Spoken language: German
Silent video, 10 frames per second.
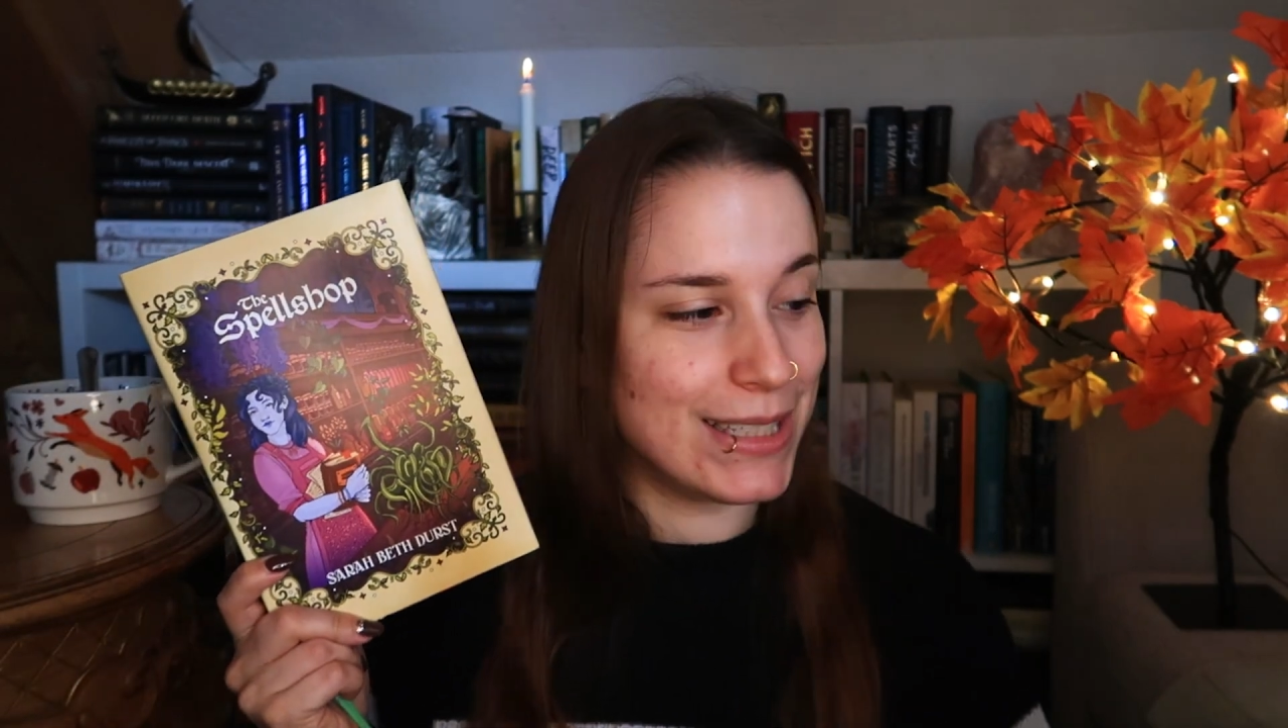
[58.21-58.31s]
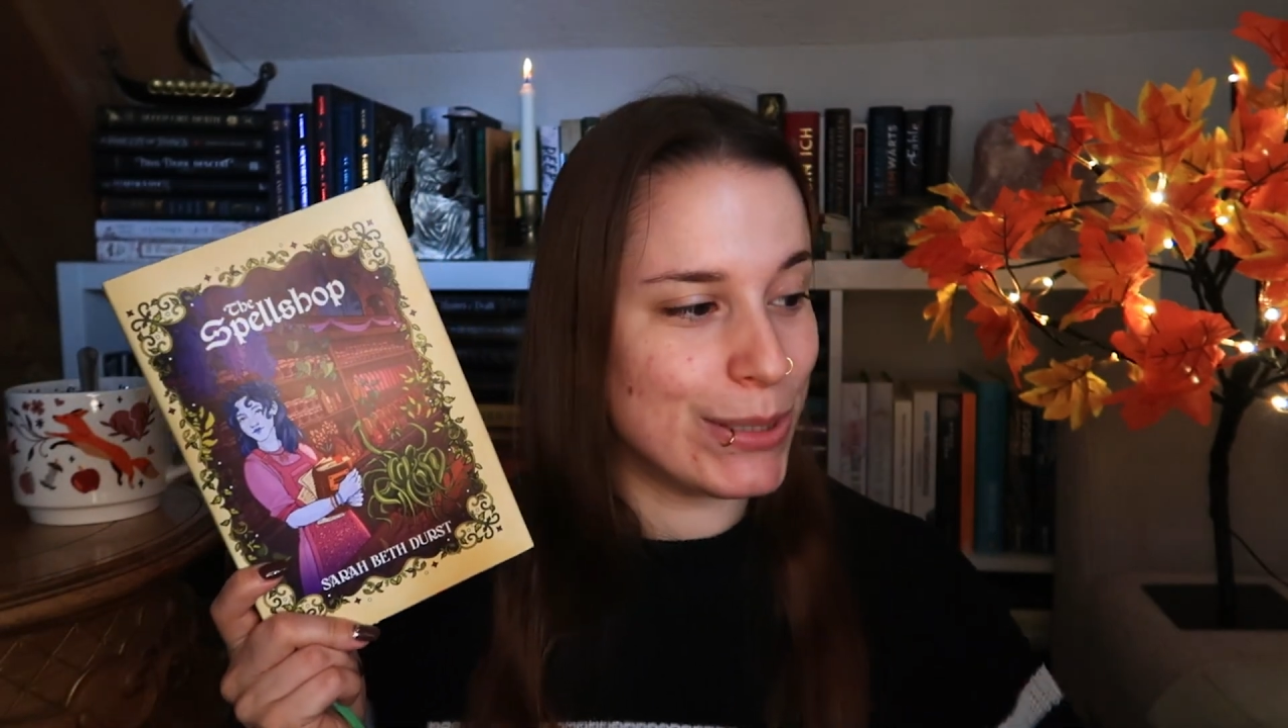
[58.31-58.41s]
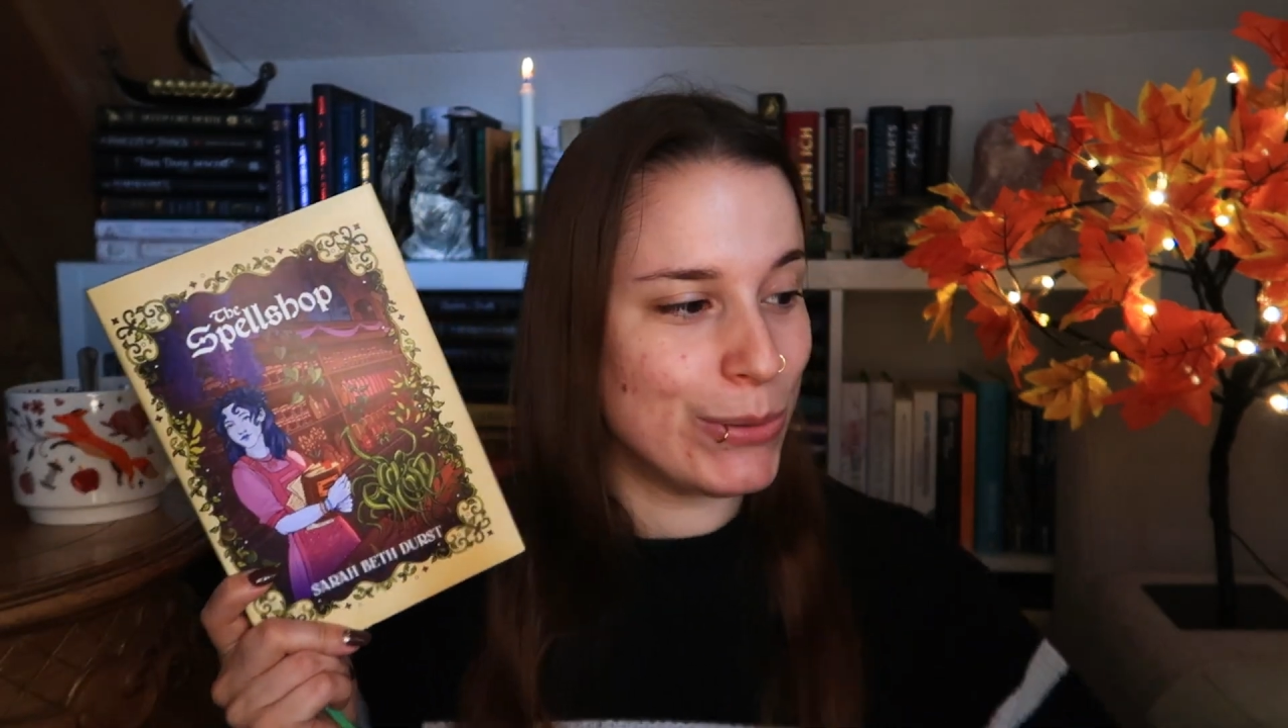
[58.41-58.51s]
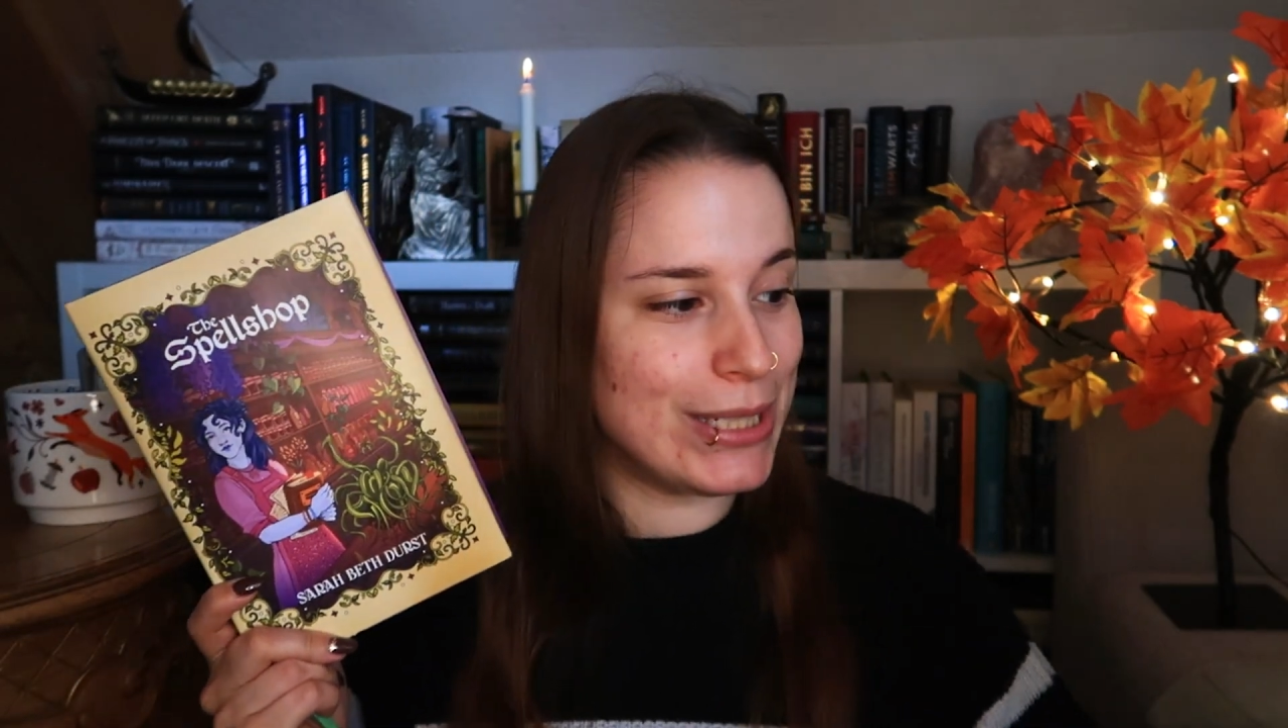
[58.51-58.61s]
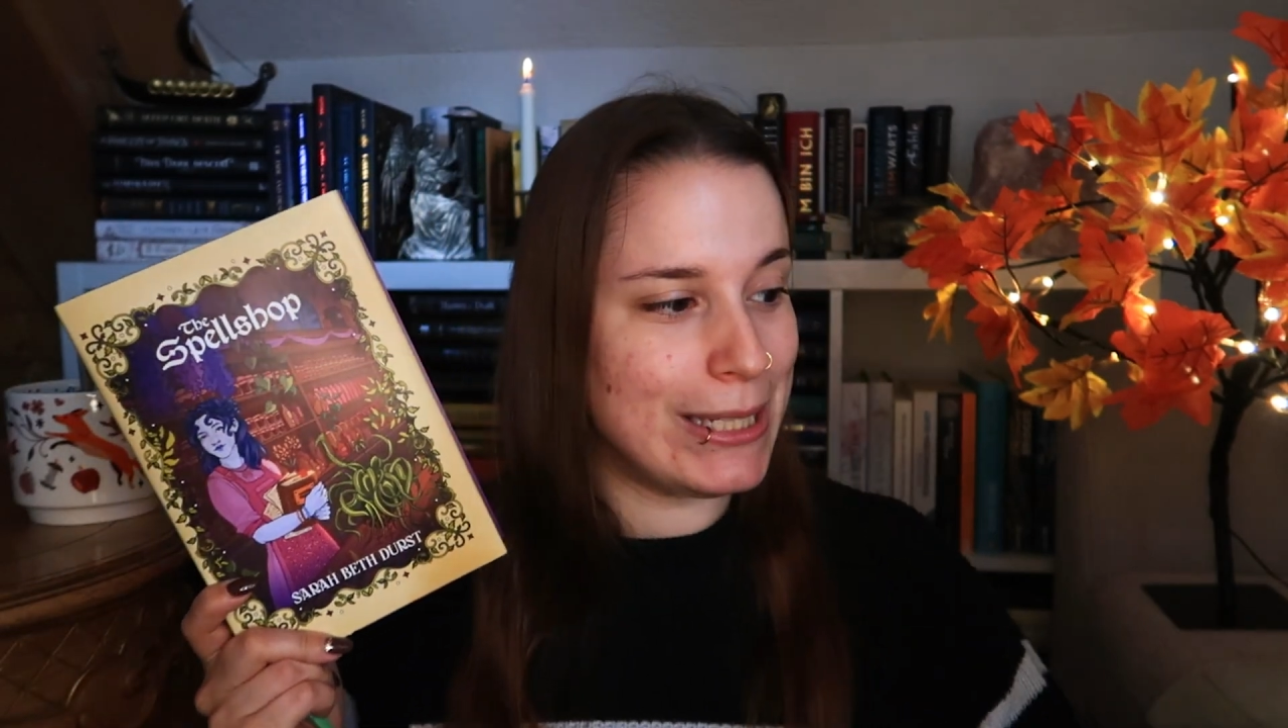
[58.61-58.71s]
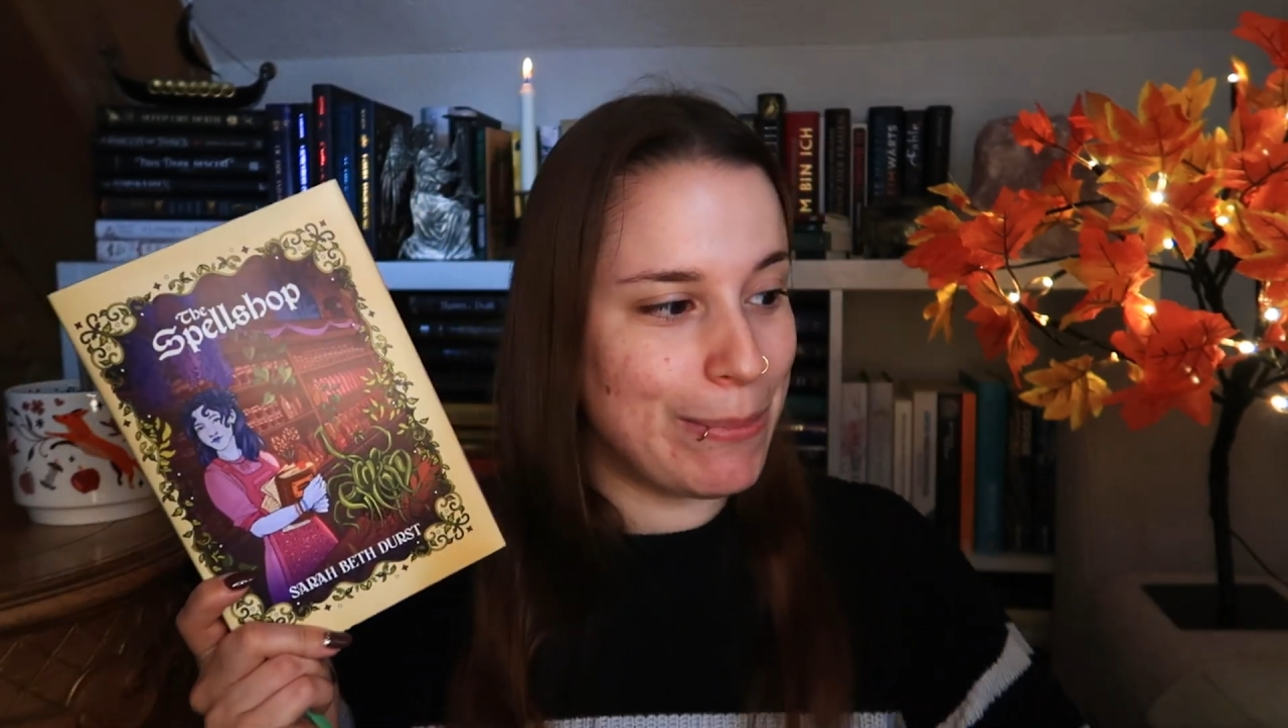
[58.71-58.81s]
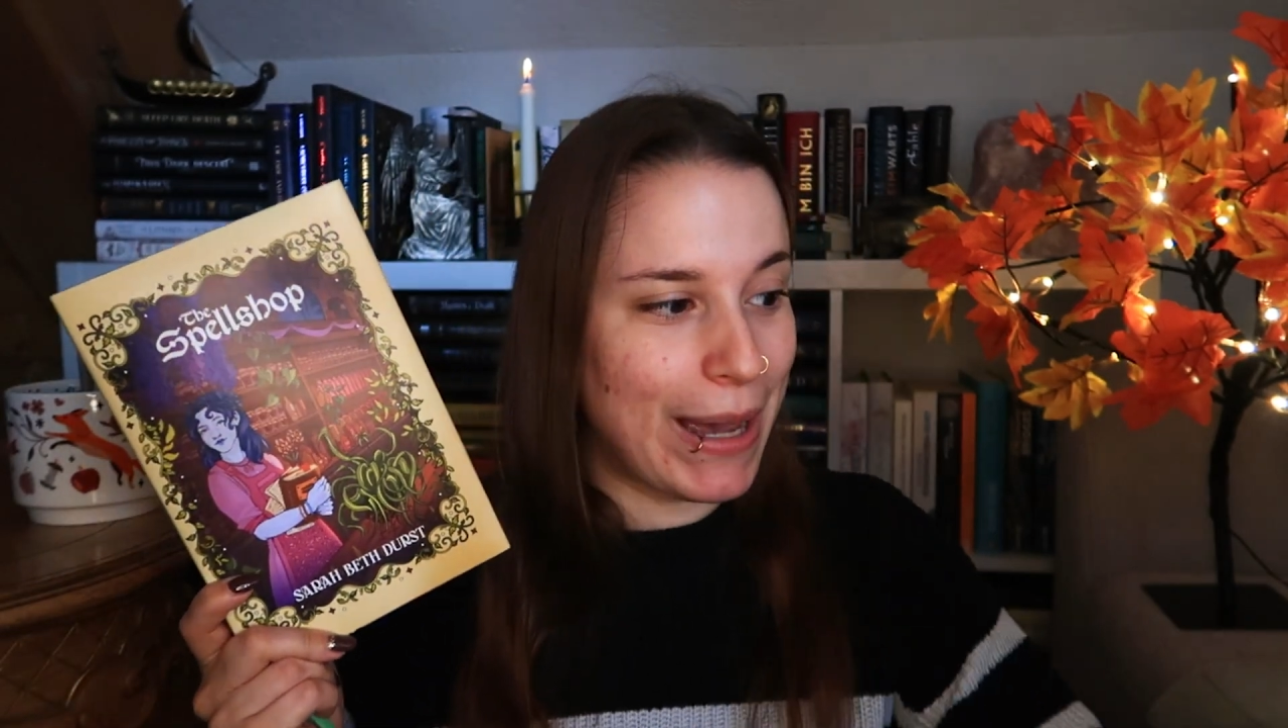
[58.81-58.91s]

sind so die